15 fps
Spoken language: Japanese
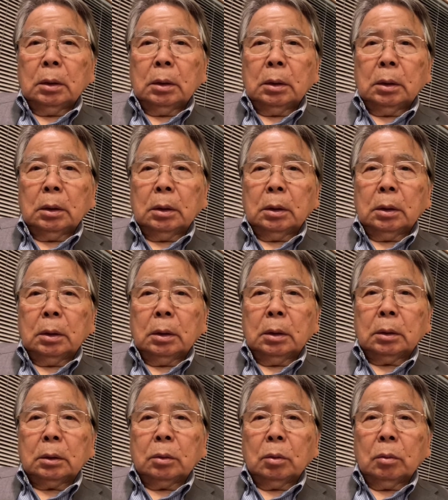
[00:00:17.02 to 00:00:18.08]

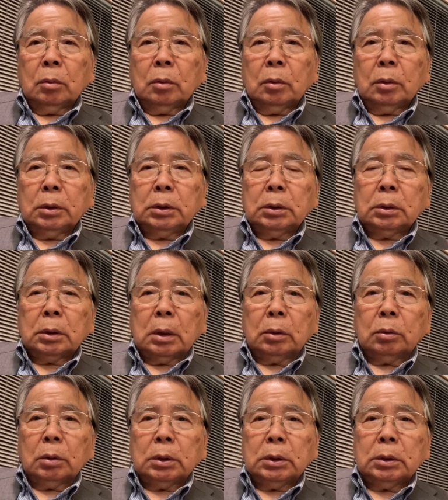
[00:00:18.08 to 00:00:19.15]
えっ、と1時間
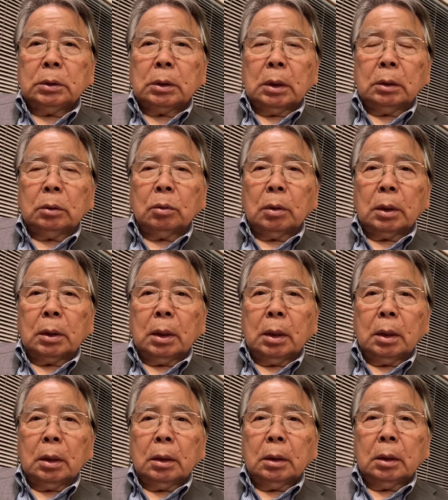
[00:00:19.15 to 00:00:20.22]
とか2時間とか
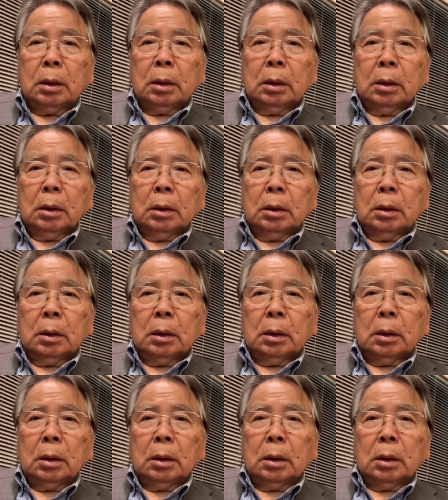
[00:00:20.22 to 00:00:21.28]
ね、
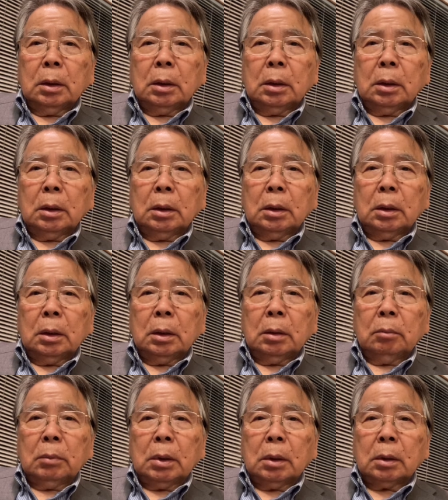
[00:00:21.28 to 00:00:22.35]
え
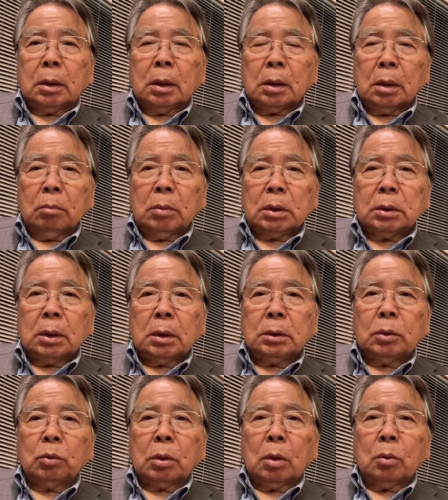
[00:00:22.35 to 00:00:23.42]
まあ、血管マッサージ
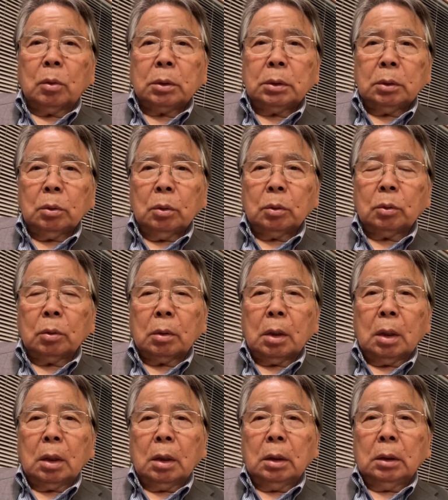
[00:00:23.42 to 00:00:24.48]
とか呼吸法と
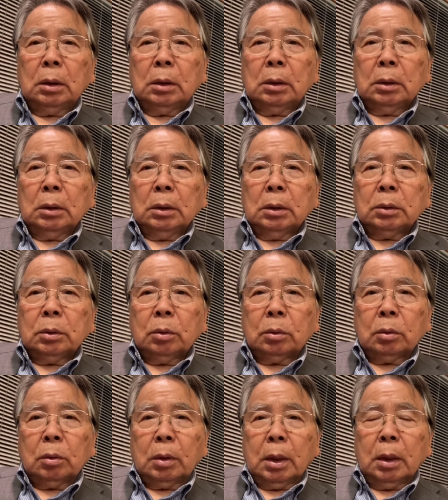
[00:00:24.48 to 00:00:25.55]
かちょっ
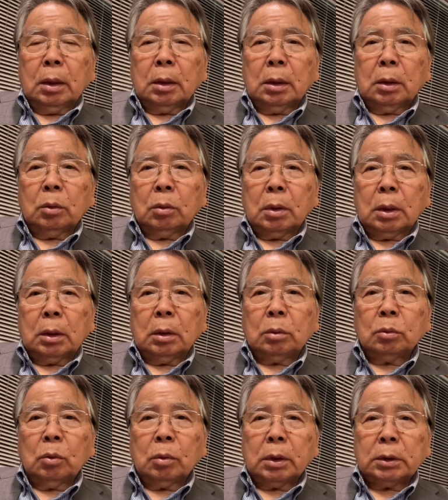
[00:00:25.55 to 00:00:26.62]
とねあの体を
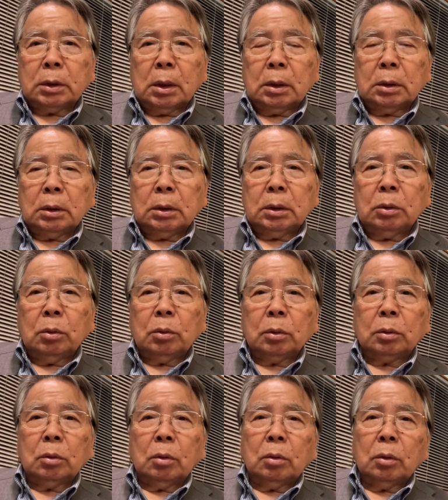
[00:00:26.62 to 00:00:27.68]
動かしたりいろいろ
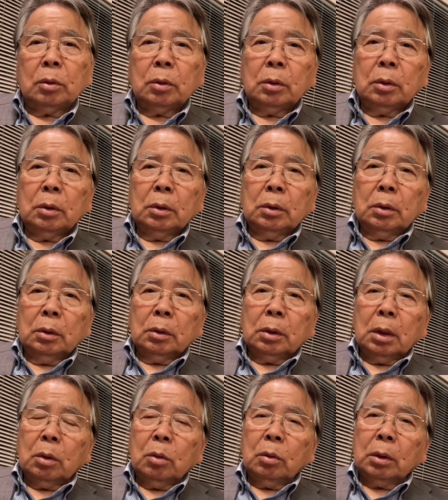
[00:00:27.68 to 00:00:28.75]
と
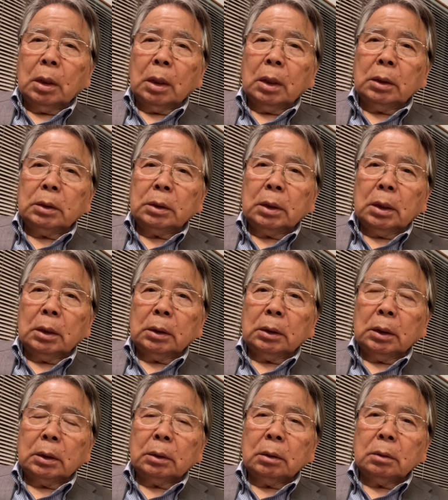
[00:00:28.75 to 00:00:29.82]
結構長い時間
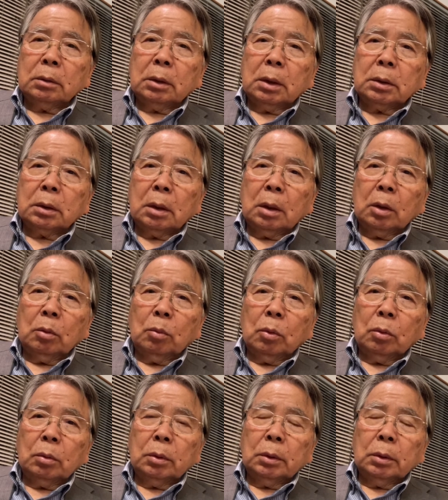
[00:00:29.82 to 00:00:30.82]
やってるんですけれども